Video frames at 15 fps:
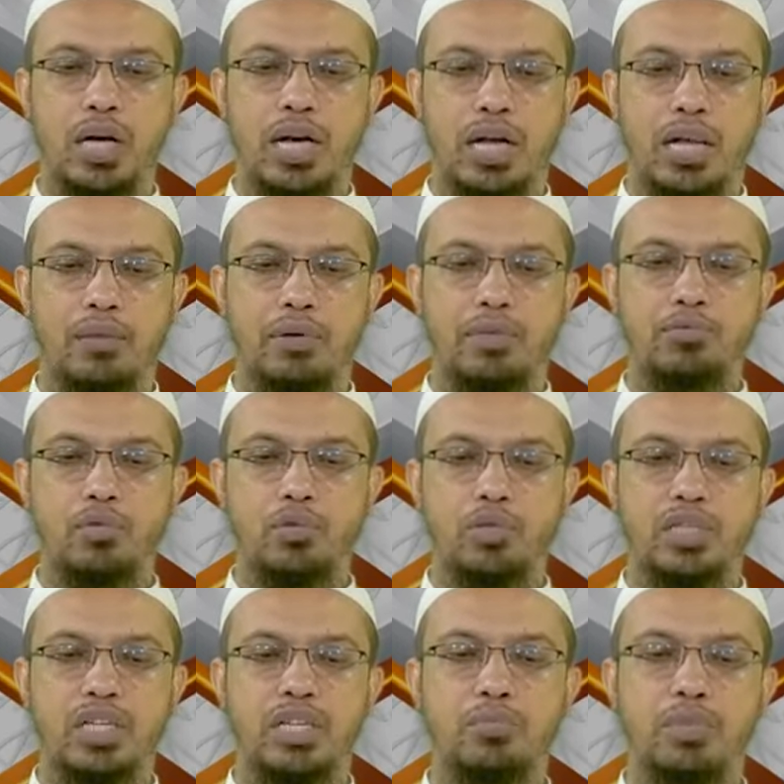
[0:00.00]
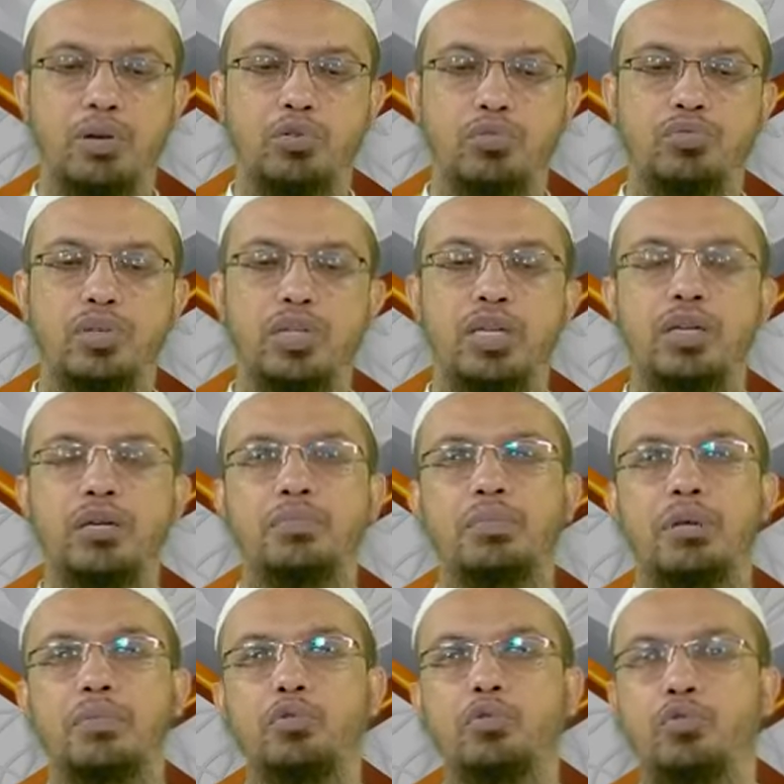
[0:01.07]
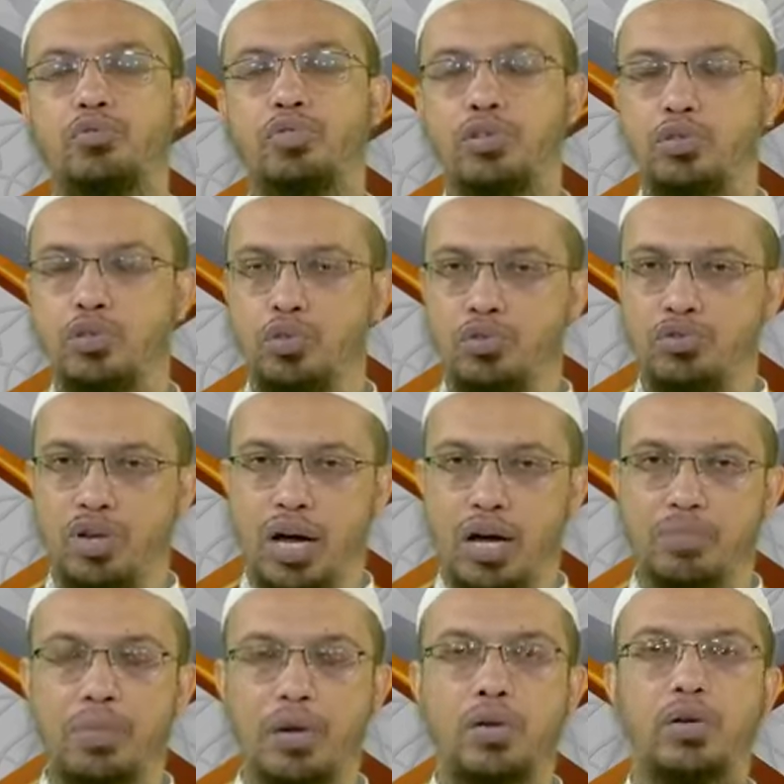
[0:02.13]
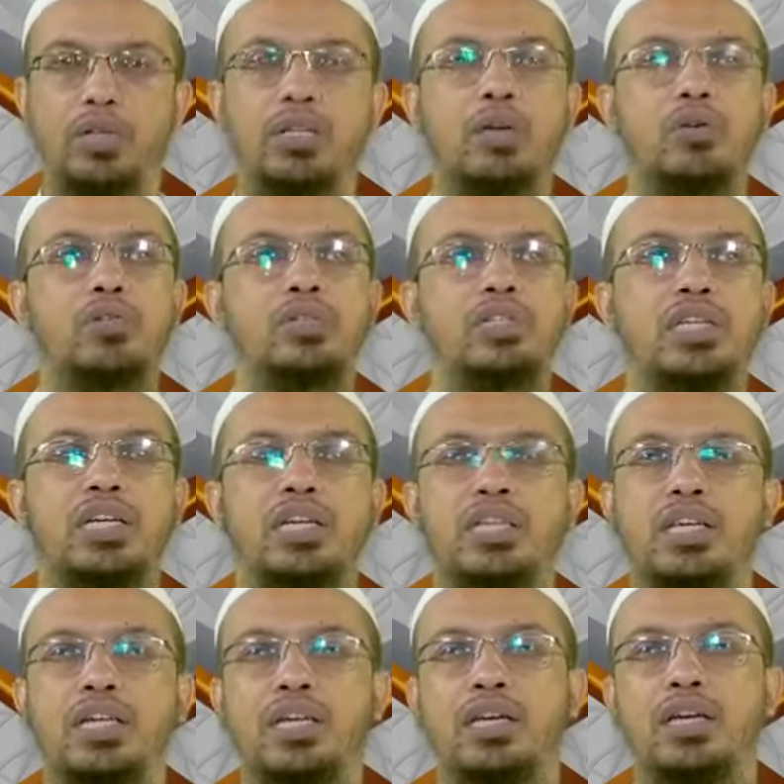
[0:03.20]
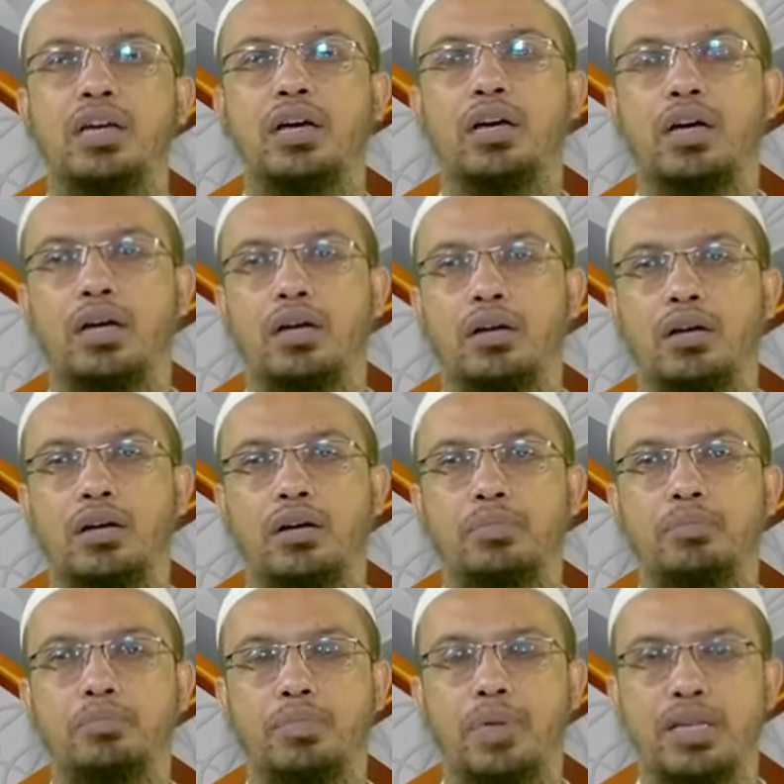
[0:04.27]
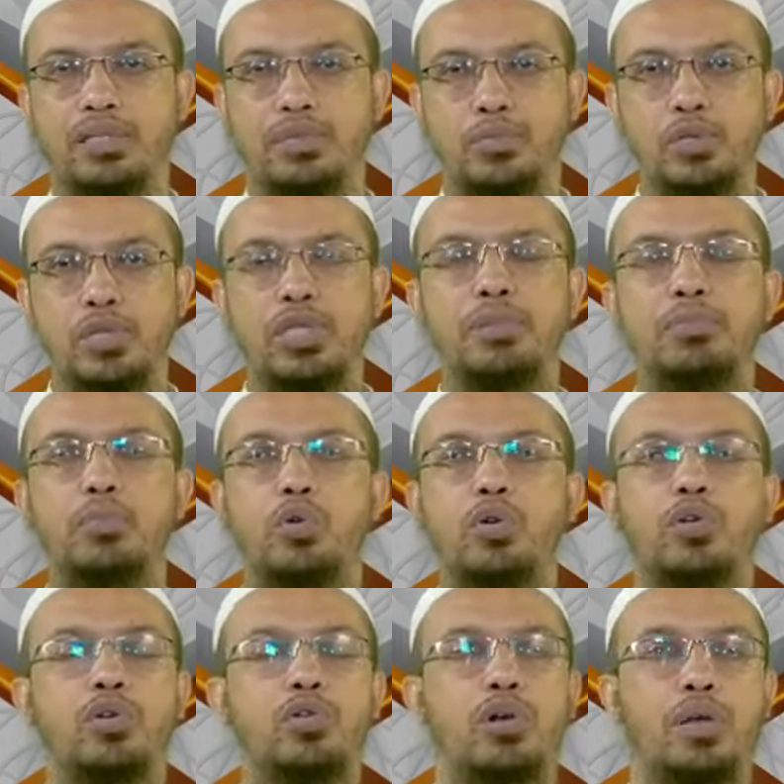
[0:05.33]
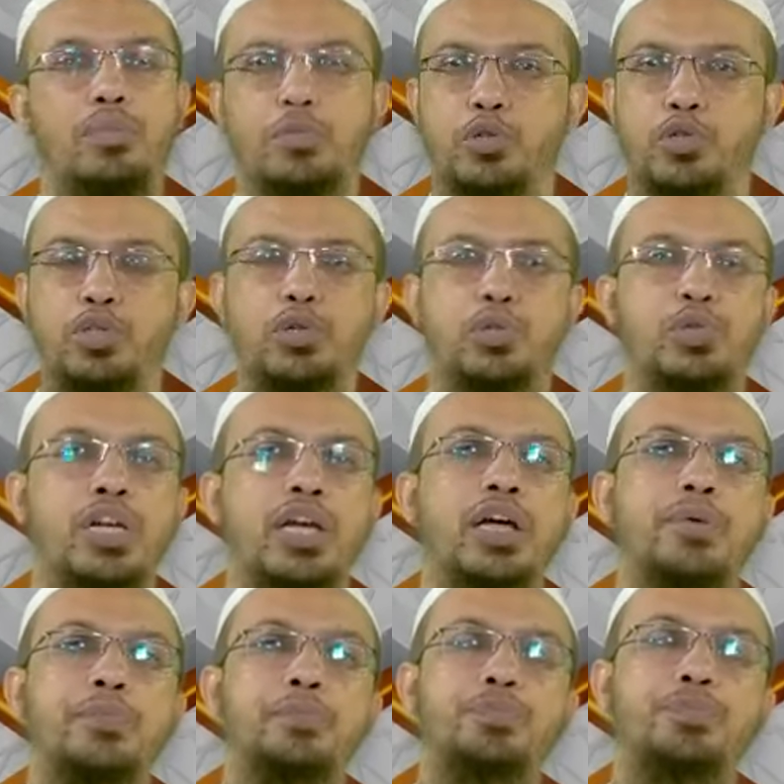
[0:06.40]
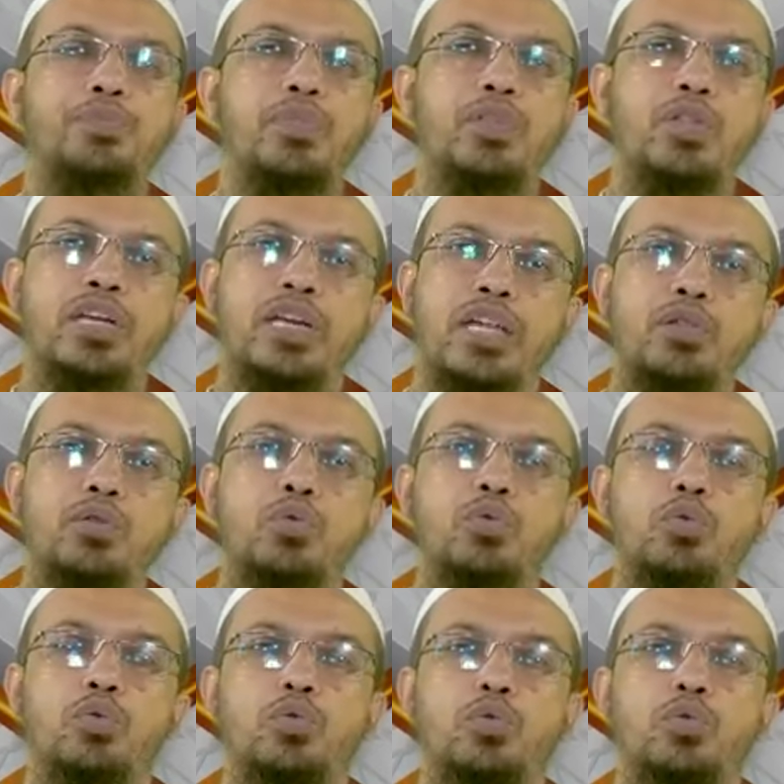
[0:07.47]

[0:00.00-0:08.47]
আল্লাহ মাহফুরক শির্ক বা কুফুরি এবং কুফুরে যদি কুফুরে আকবার হয় তাহলে তো সেক্ষেত্রে অ্যাজ এ মুসলিম ঐক্য করার প্রশ্নই ওঠে না কিন্তু